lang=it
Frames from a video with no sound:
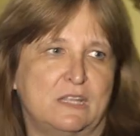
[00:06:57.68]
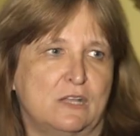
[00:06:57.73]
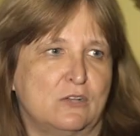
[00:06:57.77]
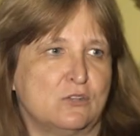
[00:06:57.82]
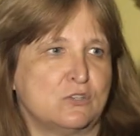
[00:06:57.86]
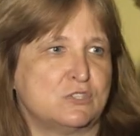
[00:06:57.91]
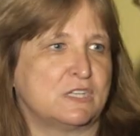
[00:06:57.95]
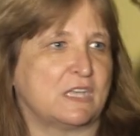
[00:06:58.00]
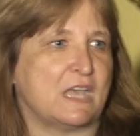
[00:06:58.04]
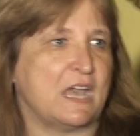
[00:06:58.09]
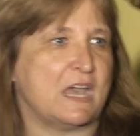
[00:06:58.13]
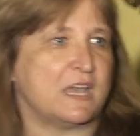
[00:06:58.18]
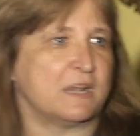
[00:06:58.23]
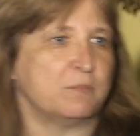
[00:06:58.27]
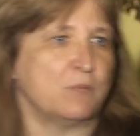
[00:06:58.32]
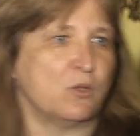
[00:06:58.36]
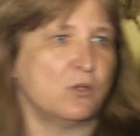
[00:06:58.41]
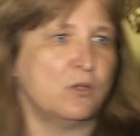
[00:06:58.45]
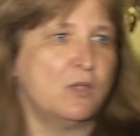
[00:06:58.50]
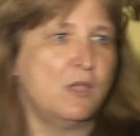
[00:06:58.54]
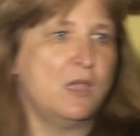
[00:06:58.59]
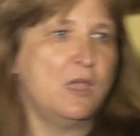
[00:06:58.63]
dello
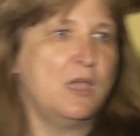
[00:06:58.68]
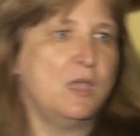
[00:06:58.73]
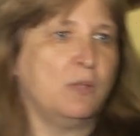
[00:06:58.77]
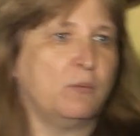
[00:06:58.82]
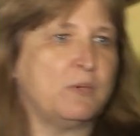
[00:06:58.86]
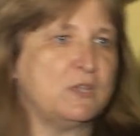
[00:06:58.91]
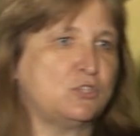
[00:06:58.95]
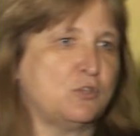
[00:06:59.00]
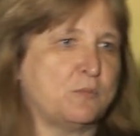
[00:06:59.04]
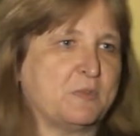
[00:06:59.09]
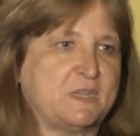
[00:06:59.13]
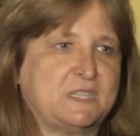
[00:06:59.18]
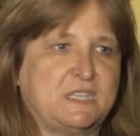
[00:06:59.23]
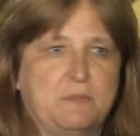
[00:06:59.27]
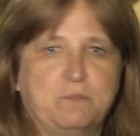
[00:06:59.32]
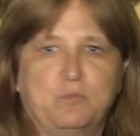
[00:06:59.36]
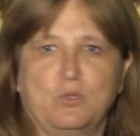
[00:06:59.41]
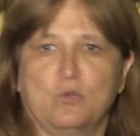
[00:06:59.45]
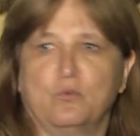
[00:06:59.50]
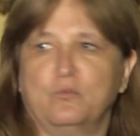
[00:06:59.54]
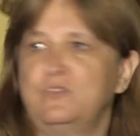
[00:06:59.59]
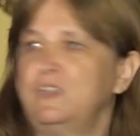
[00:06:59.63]
schermo. Questo per
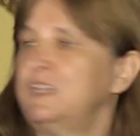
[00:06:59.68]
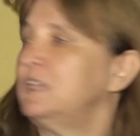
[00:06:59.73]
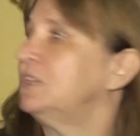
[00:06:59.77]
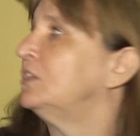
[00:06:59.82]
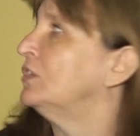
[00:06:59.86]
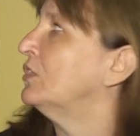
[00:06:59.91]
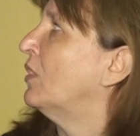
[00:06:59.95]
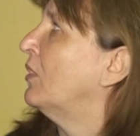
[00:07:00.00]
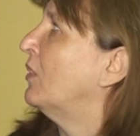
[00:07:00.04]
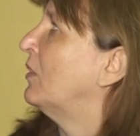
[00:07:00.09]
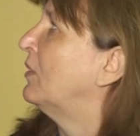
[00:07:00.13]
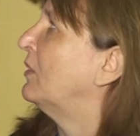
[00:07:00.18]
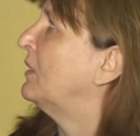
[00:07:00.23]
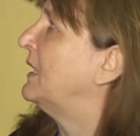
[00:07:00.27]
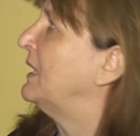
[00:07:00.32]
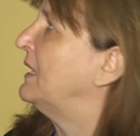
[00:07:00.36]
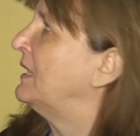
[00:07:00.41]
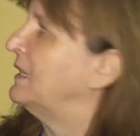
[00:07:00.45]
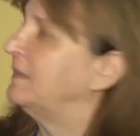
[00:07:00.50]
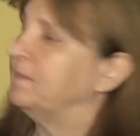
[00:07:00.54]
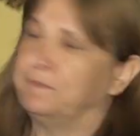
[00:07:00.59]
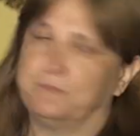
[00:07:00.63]
esempio è un video
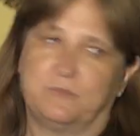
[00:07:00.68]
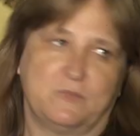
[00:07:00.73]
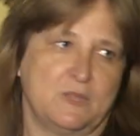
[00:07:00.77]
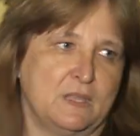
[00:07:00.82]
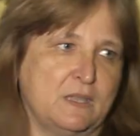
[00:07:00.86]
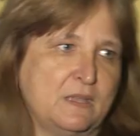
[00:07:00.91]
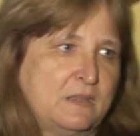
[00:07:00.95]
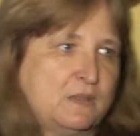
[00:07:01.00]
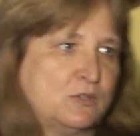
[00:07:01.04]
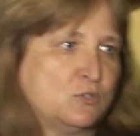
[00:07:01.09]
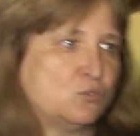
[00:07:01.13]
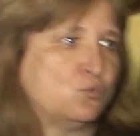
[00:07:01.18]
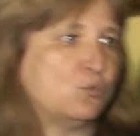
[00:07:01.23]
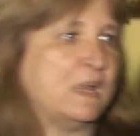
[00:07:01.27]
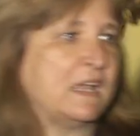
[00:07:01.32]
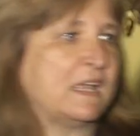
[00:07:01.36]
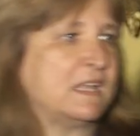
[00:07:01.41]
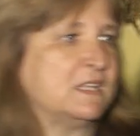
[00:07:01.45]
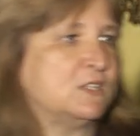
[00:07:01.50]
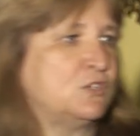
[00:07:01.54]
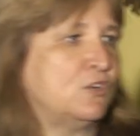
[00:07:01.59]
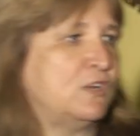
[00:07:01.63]
ehm, eh, sulla
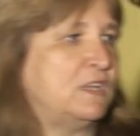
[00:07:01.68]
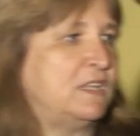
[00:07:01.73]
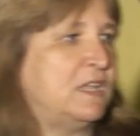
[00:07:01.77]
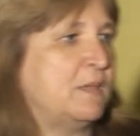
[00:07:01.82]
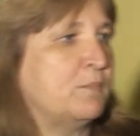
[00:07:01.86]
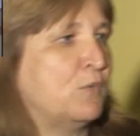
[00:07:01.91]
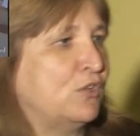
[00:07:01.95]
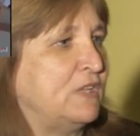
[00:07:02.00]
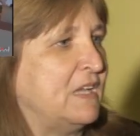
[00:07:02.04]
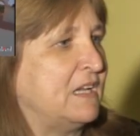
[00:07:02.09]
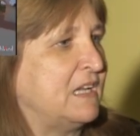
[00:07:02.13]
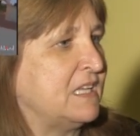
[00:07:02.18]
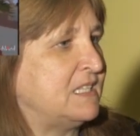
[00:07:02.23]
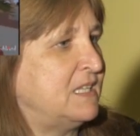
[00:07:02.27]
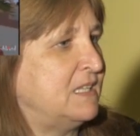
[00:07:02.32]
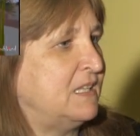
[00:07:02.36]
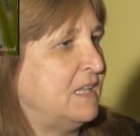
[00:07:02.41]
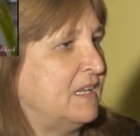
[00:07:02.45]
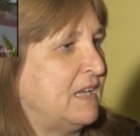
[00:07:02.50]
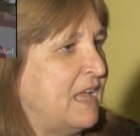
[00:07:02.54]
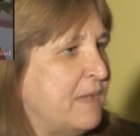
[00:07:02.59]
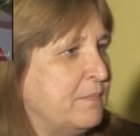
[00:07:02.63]
canzone dei Modena
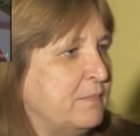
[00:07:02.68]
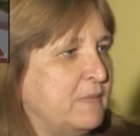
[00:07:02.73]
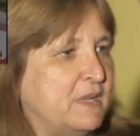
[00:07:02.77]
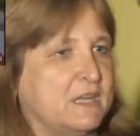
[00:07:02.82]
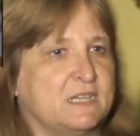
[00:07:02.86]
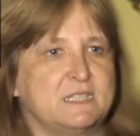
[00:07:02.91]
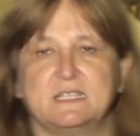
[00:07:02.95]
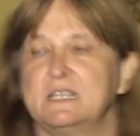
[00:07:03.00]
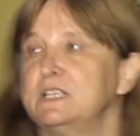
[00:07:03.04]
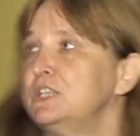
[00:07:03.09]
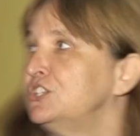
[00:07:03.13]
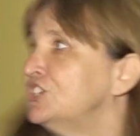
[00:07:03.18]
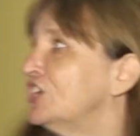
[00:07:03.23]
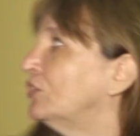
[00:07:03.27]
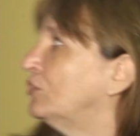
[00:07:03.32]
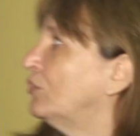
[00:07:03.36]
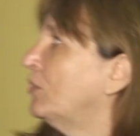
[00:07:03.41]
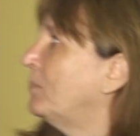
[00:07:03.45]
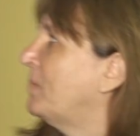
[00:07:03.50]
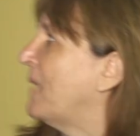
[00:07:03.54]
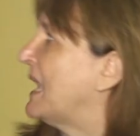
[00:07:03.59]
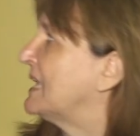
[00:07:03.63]
City Ramblers, I
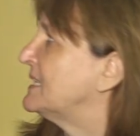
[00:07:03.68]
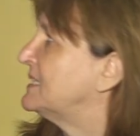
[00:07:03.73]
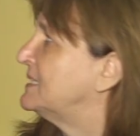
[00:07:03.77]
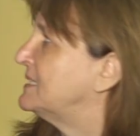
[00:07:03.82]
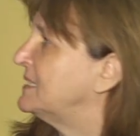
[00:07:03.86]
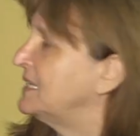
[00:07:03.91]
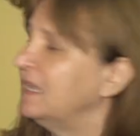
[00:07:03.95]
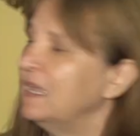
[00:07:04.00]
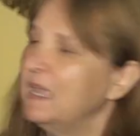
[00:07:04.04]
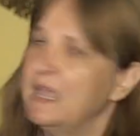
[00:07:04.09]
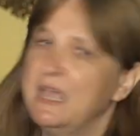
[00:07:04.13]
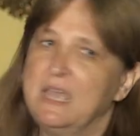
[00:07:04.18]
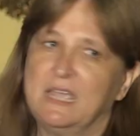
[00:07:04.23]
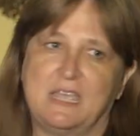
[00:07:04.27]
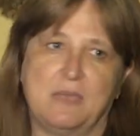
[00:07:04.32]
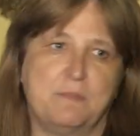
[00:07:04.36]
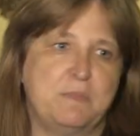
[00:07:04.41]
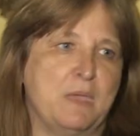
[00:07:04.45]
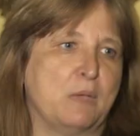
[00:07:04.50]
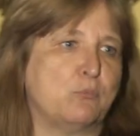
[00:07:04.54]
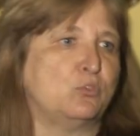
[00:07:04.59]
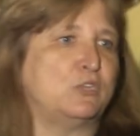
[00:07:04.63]
100 passi, che
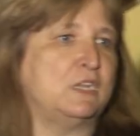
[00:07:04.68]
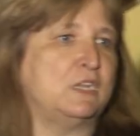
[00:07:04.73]
abbiamo